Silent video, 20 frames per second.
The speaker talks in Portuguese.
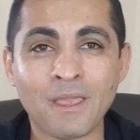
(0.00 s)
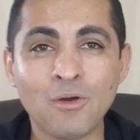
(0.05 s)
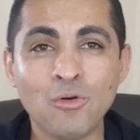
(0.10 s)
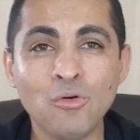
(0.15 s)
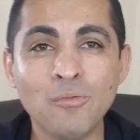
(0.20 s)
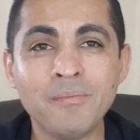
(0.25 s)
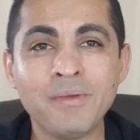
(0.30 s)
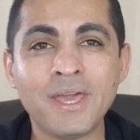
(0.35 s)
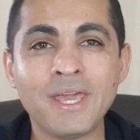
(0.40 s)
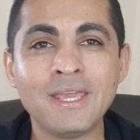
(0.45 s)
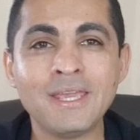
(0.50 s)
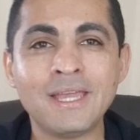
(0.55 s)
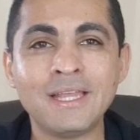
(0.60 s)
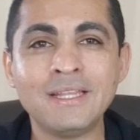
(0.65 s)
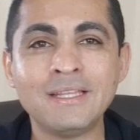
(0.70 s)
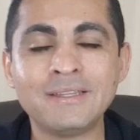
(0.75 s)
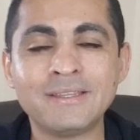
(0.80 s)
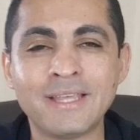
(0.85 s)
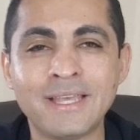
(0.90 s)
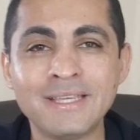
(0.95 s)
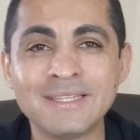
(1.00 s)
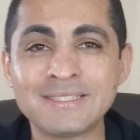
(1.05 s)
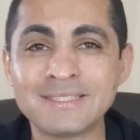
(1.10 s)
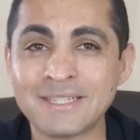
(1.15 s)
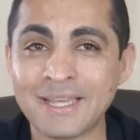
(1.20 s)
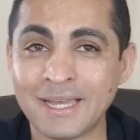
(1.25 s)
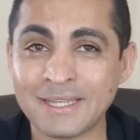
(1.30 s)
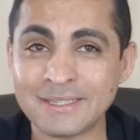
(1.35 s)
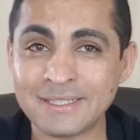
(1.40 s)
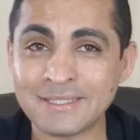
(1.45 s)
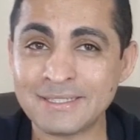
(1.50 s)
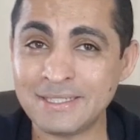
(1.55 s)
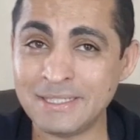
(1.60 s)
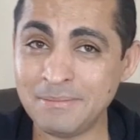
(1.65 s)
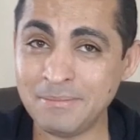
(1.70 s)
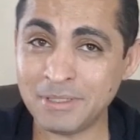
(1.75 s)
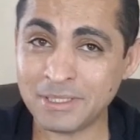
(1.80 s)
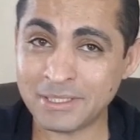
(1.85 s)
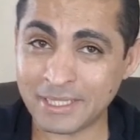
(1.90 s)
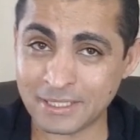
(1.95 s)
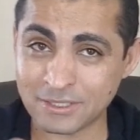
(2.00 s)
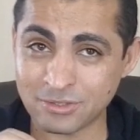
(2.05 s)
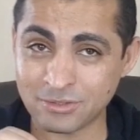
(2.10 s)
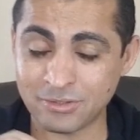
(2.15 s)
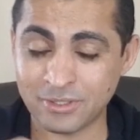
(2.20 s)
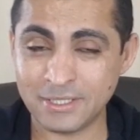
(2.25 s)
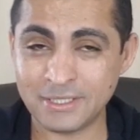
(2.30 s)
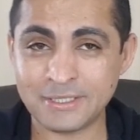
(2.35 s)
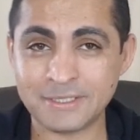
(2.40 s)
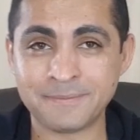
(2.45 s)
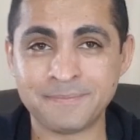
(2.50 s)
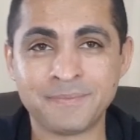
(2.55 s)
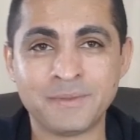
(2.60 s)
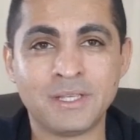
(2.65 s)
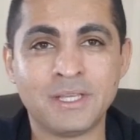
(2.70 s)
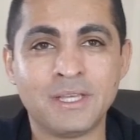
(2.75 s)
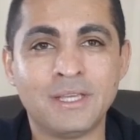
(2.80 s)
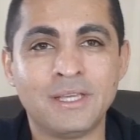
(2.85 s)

O MEI ele tem certas limitações.